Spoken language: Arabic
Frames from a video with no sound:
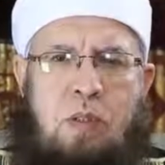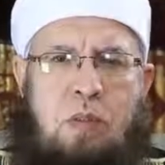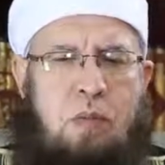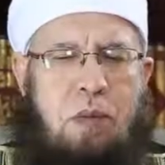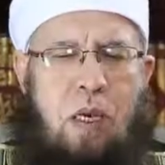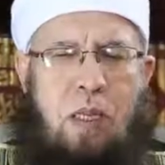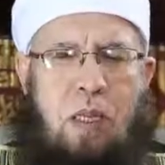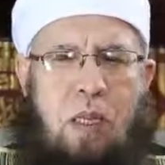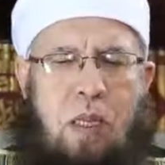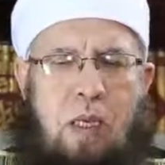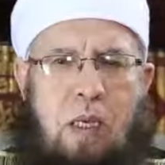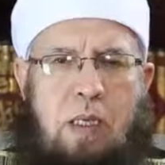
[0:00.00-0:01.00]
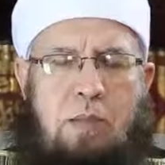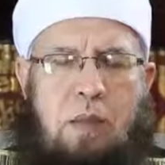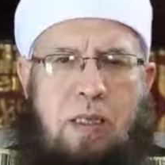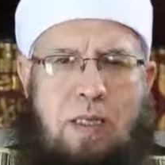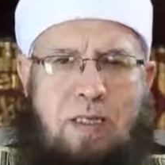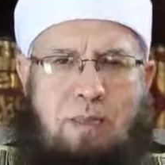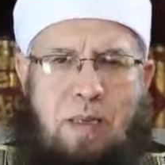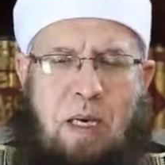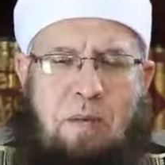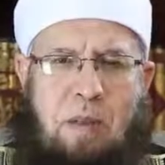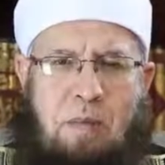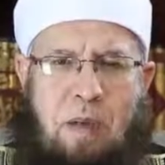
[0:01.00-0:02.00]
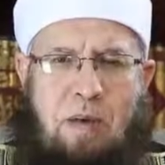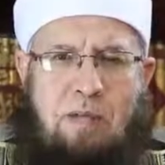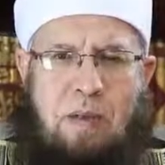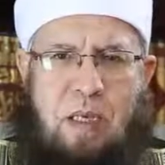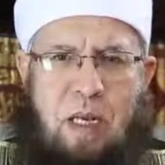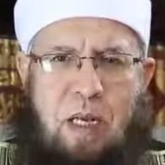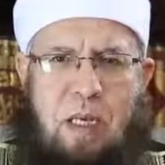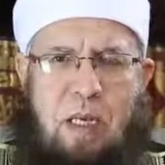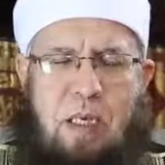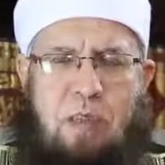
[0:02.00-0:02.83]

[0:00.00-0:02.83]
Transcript: سبحان الله يعني من أسباب المغفرة